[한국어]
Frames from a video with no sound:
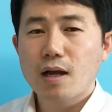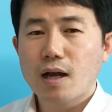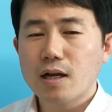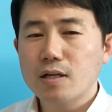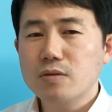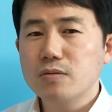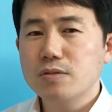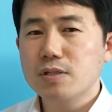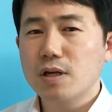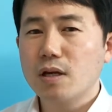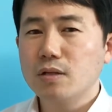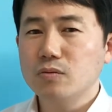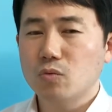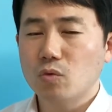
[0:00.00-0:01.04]

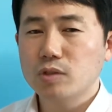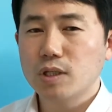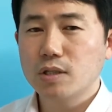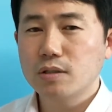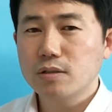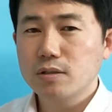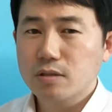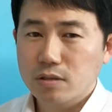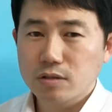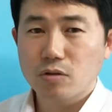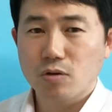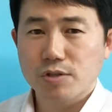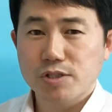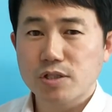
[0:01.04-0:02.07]
알고자 원하는
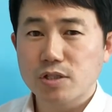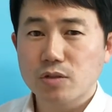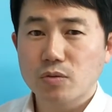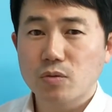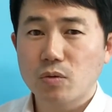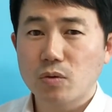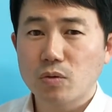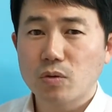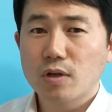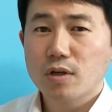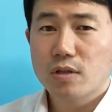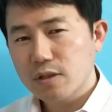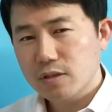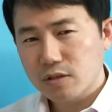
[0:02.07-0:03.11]
그것이 있고
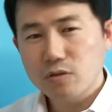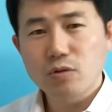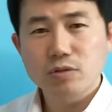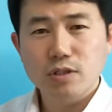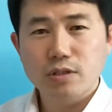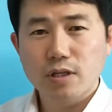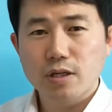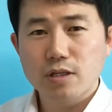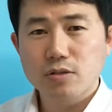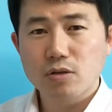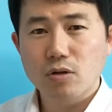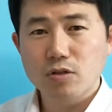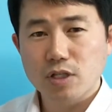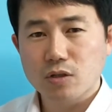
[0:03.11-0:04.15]
그것에
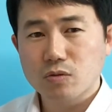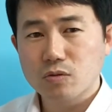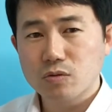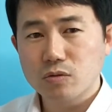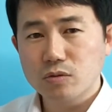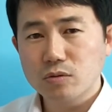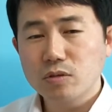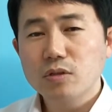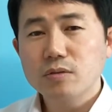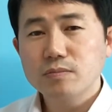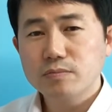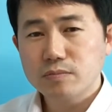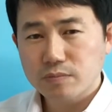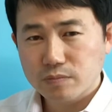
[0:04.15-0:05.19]
대해서 자꾸
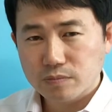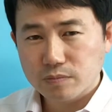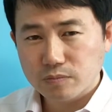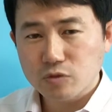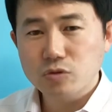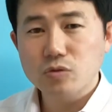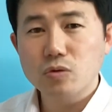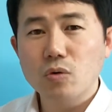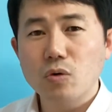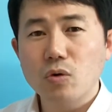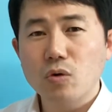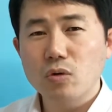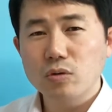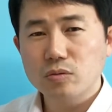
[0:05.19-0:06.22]

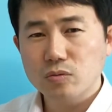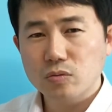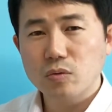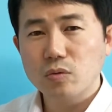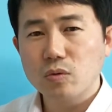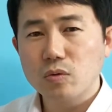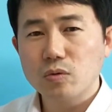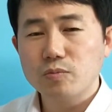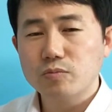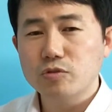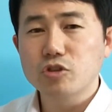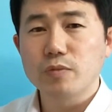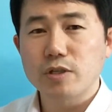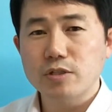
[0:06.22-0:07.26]
묻고 또
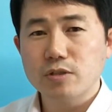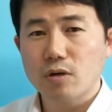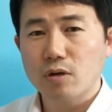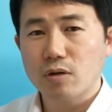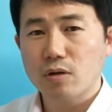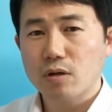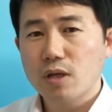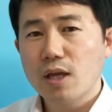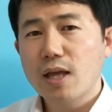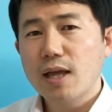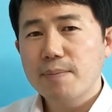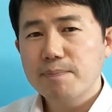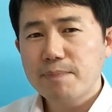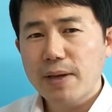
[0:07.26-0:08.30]
물으면서
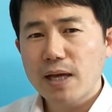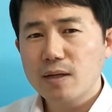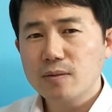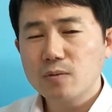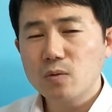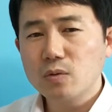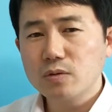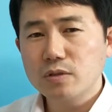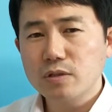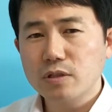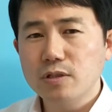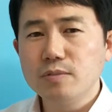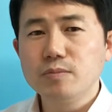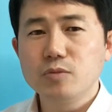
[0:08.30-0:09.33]
파고
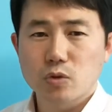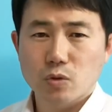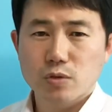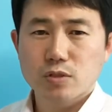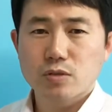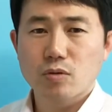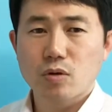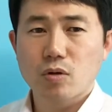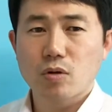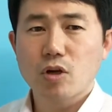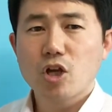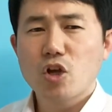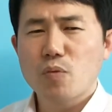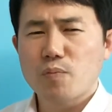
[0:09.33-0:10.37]
들므로써
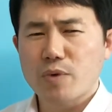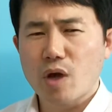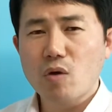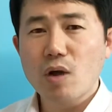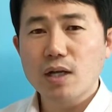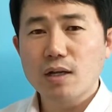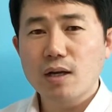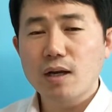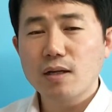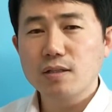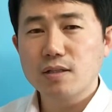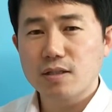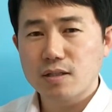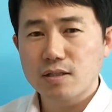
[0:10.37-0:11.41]
명확한
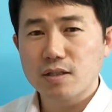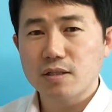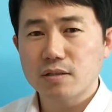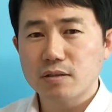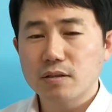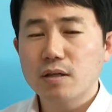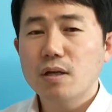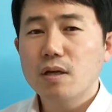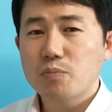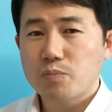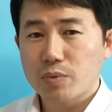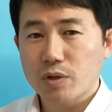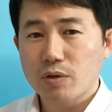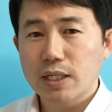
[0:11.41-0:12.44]
이해를
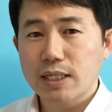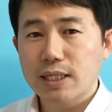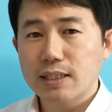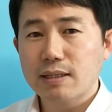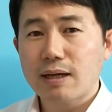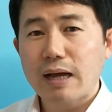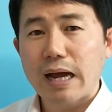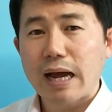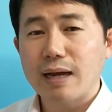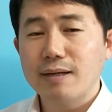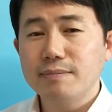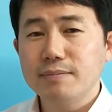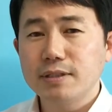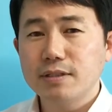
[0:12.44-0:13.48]
명확한
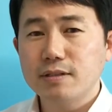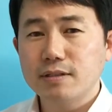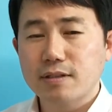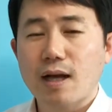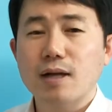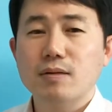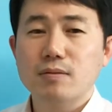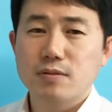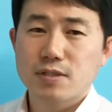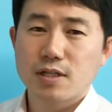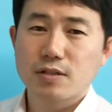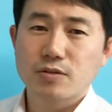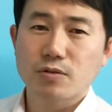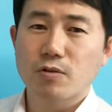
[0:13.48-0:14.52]
알을 갖고자
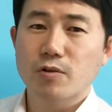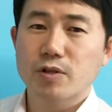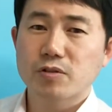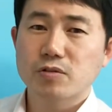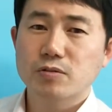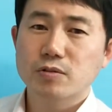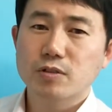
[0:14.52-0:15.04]
하는 거예요.